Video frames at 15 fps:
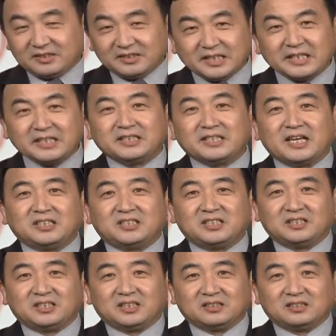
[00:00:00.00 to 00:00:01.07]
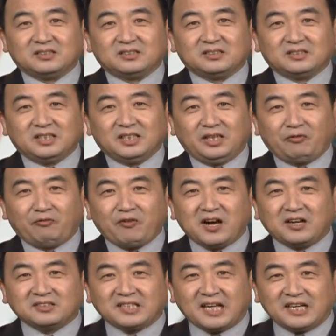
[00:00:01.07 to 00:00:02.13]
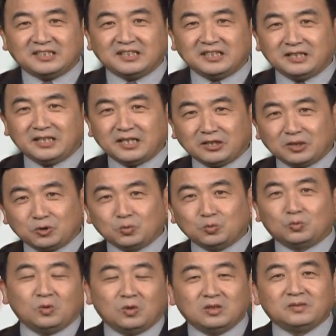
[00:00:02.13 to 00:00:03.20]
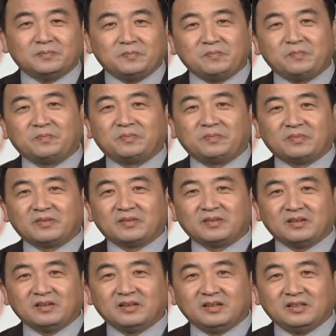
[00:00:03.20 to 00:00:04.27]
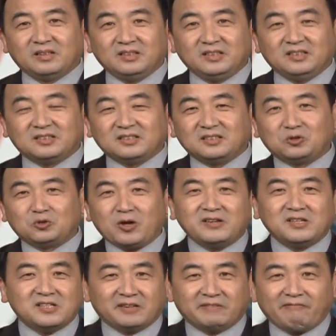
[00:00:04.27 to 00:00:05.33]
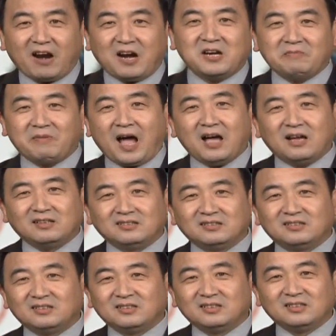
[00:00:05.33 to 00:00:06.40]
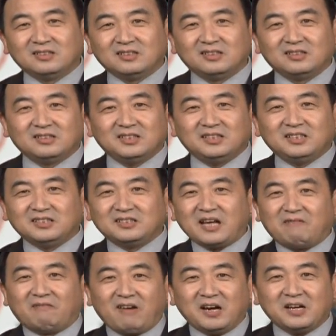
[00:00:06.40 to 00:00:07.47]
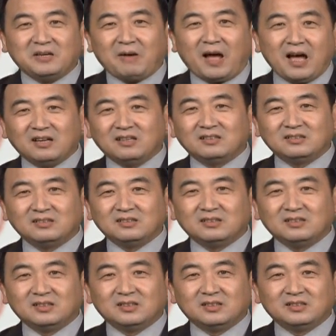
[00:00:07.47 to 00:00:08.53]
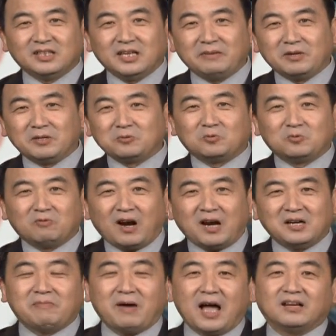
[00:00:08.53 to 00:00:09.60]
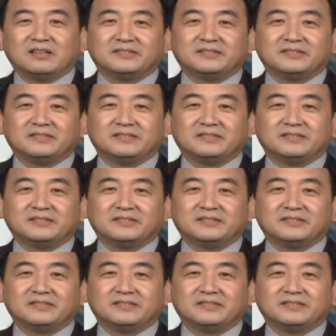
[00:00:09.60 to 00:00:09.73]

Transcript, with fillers: 这件事情，你放在今天的中国。 你四川省玩一把，西藏玩一把，内蒙古玩一把，